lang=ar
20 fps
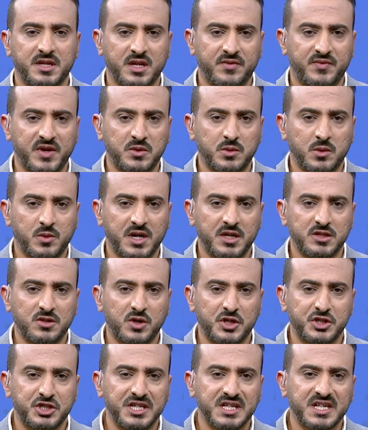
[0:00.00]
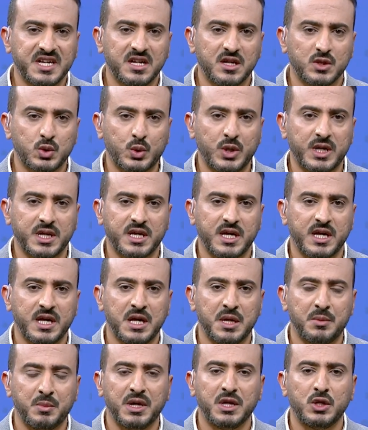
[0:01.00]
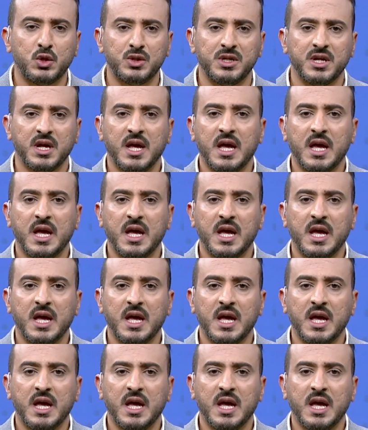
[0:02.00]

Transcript: 2021 كانت هناك آمال